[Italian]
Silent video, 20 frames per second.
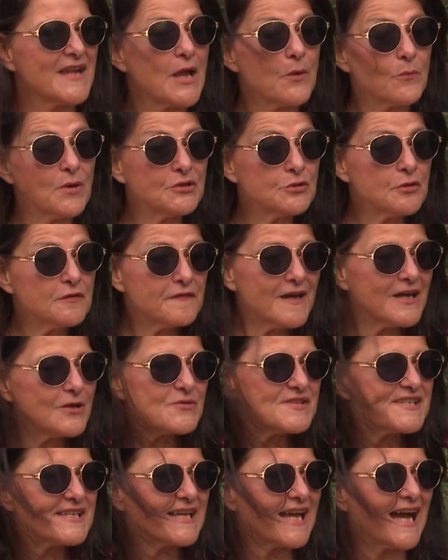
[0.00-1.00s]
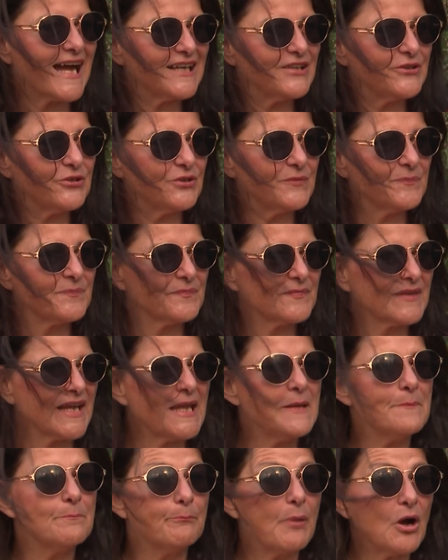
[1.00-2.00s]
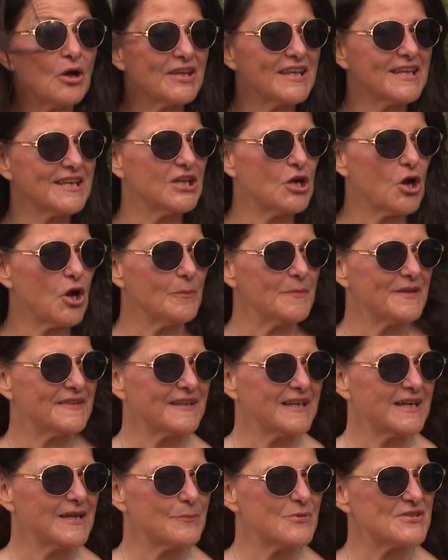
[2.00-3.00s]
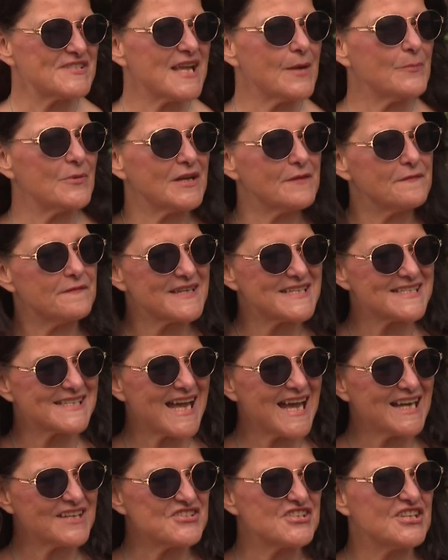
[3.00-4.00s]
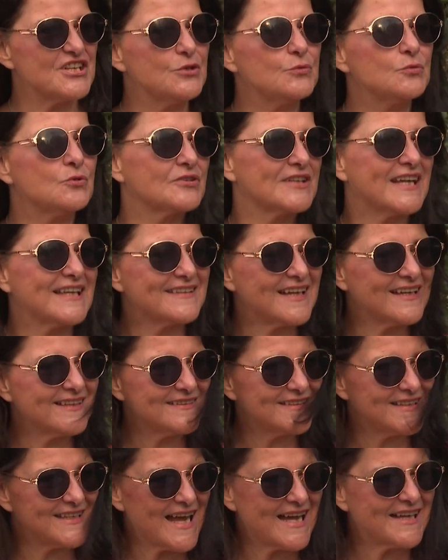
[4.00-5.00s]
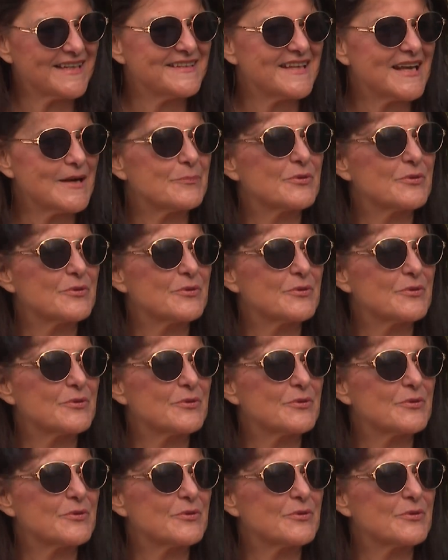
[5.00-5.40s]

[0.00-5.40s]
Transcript: Quando fa così caldo, in pochi chilometri possiamo rinfrescarci in uno dei tanti laghi della